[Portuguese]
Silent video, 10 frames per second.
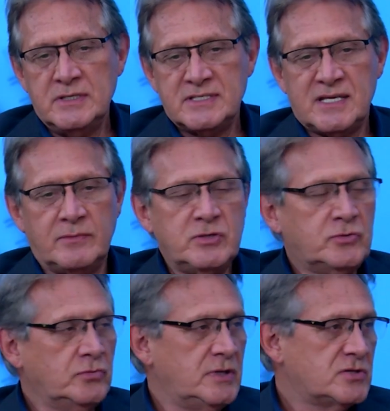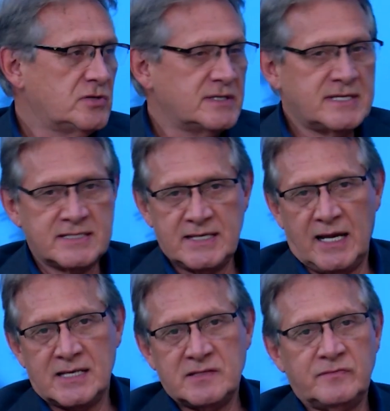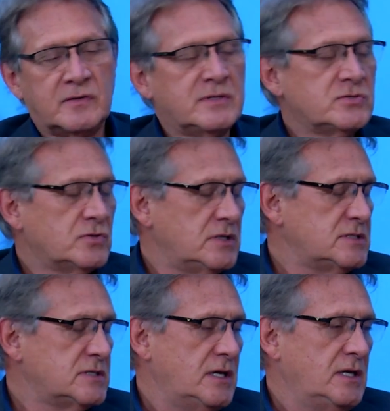sabe de tudo, é só acessar lá as informações